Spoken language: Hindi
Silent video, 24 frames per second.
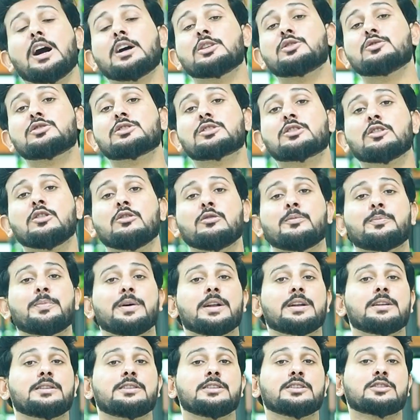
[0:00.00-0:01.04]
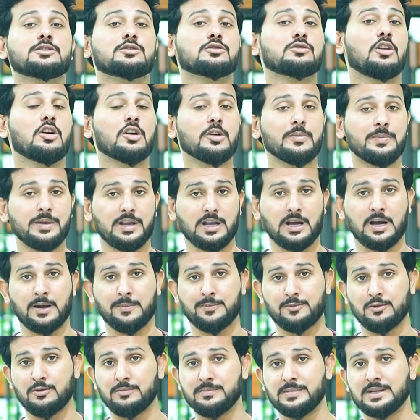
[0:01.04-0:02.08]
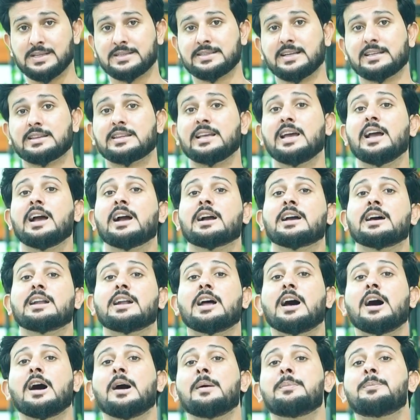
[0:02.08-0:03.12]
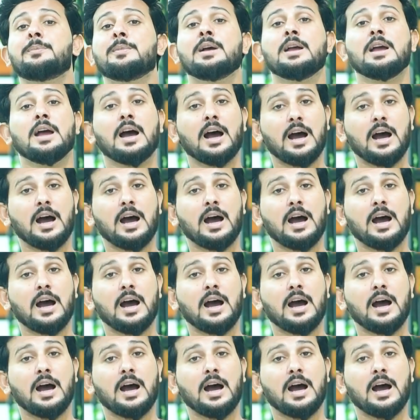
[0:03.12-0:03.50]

आज उसके ऊपर डिस्काउंट भी आपको मिल सकता है अगर आप